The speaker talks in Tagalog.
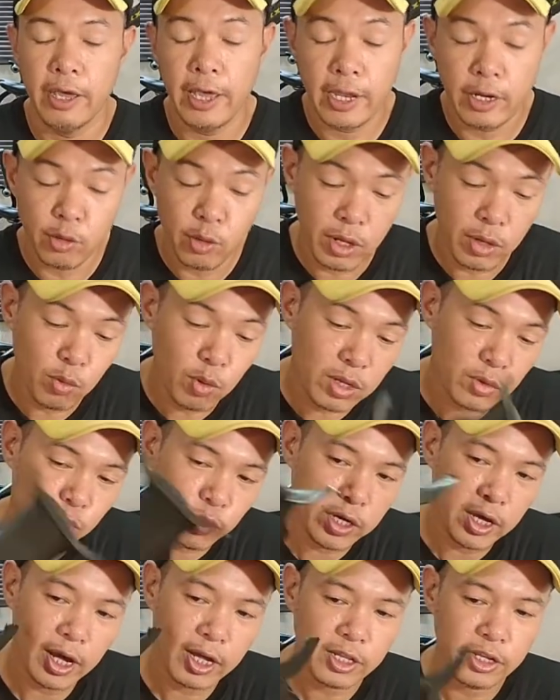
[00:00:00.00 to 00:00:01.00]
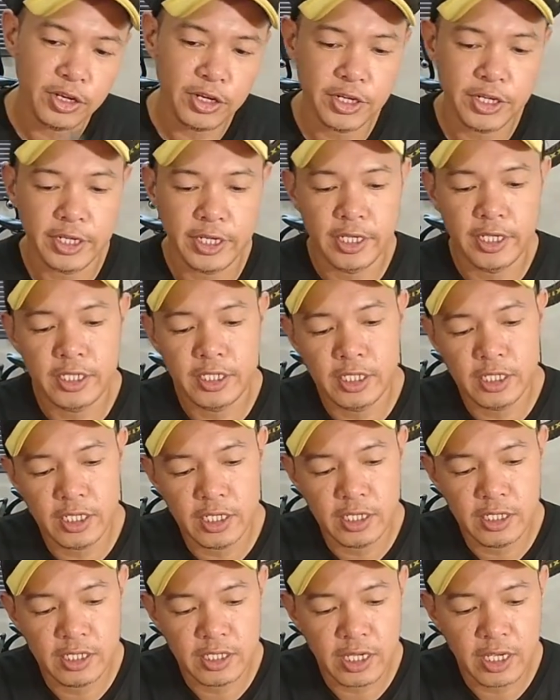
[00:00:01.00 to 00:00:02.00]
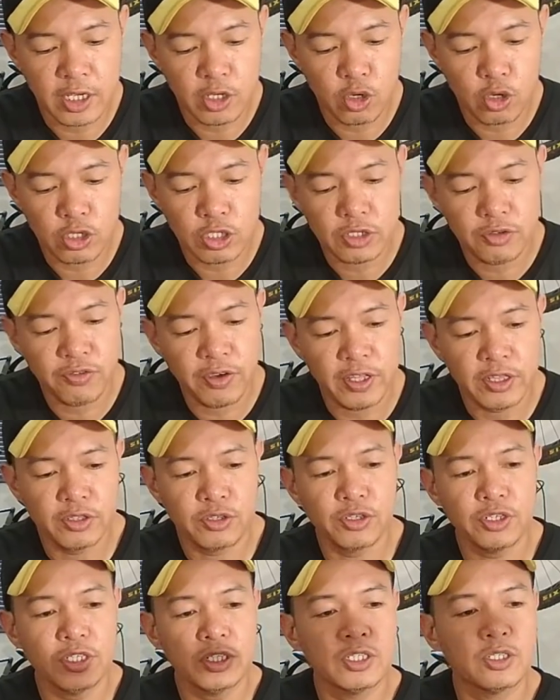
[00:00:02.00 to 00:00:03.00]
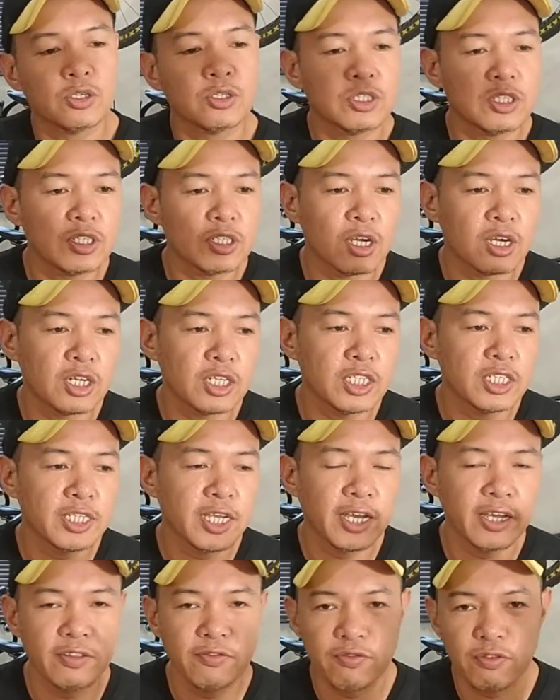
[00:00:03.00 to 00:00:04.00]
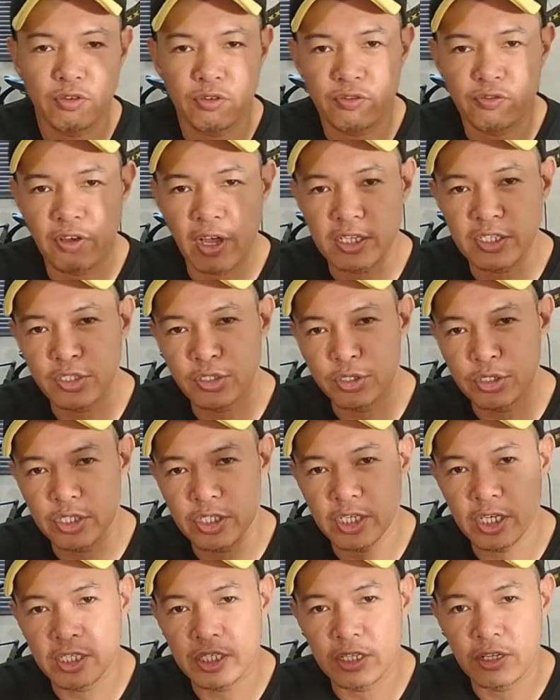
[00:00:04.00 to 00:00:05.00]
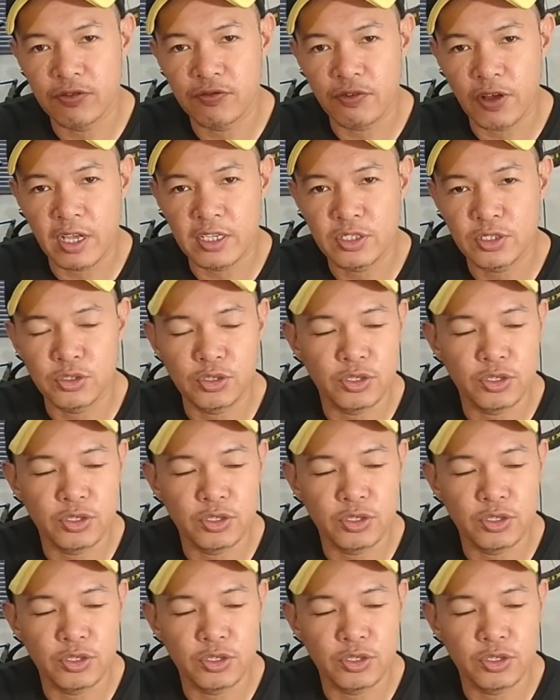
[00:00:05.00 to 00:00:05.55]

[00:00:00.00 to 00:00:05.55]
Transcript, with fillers: Anyway, what we got here is the Syncross fenders. So these are designed for Fast 36 and Fast